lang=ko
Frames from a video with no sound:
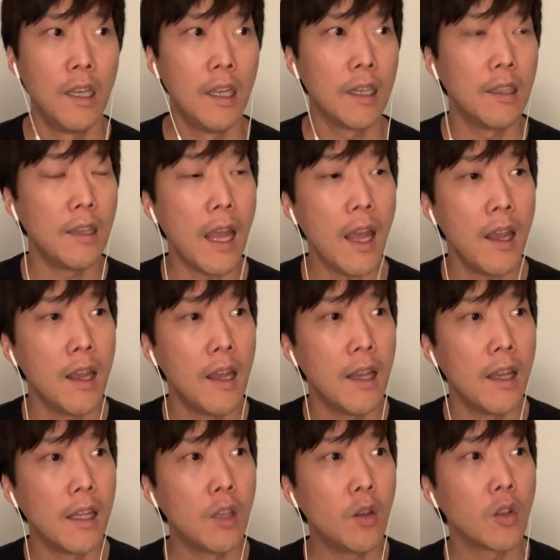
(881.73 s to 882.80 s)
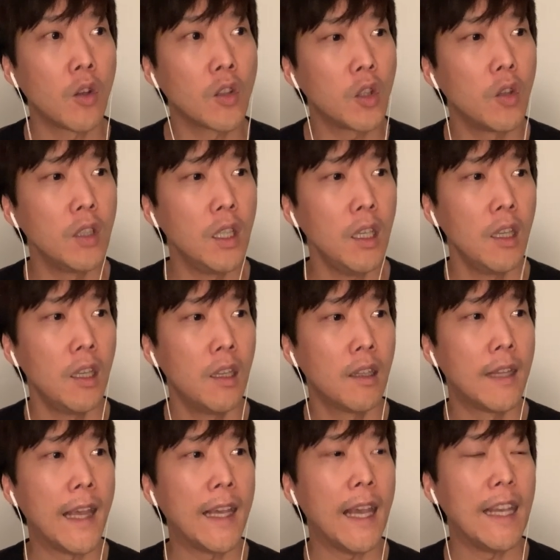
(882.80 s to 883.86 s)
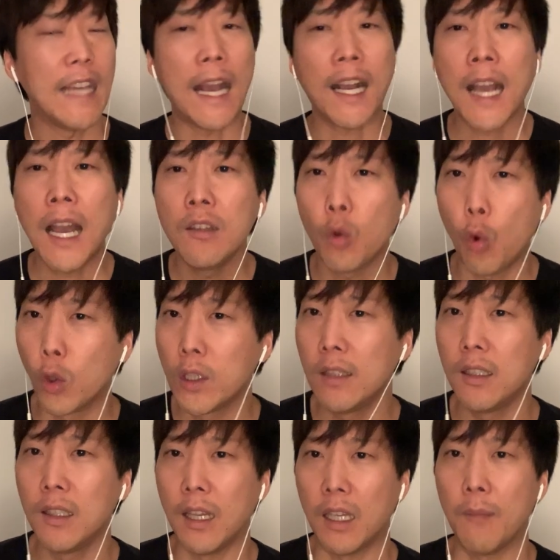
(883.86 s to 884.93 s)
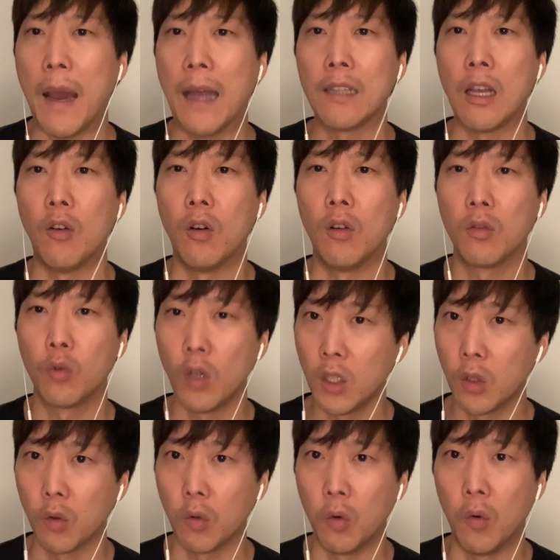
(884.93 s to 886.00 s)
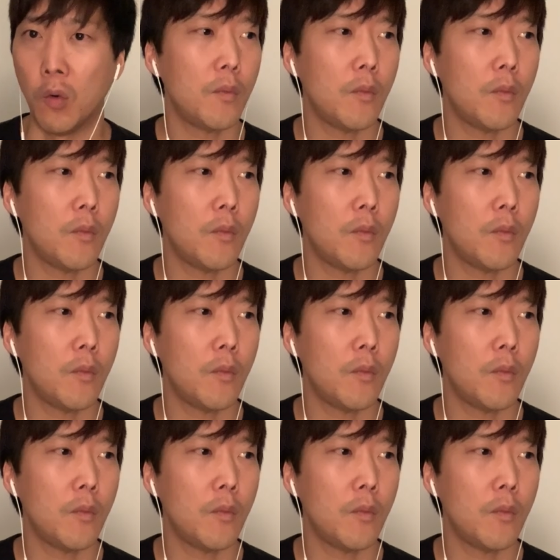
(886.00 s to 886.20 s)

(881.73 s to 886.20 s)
근데 이건 여전히 되게 약한 고리들이 되게 많아요, 논리적으로.